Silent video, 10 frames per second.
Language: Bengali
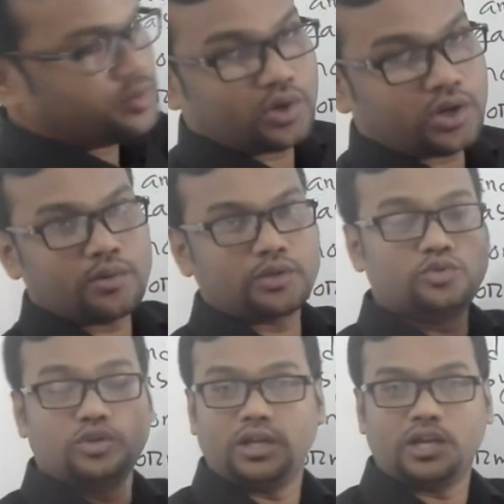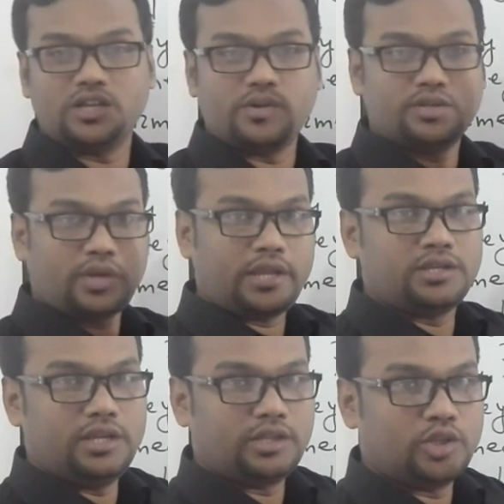একটি পরীক্ষা আবার দুটোই লেখা যাবে না যেমন
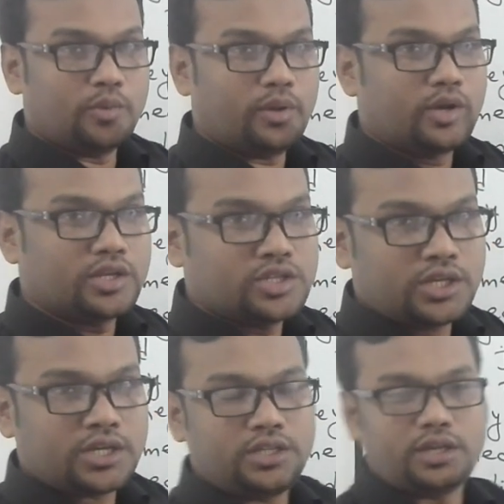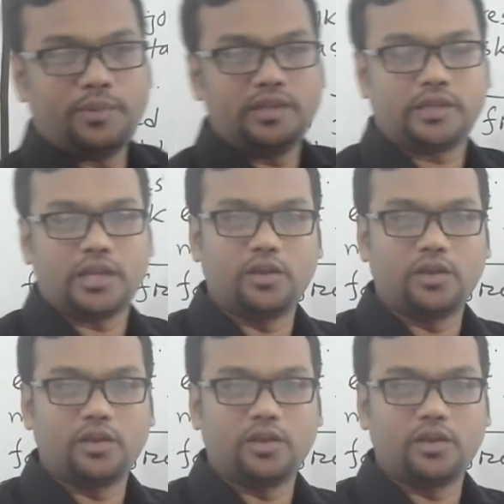একটি লিখতে হবে অনেক শিক্ষার্থীরা আমি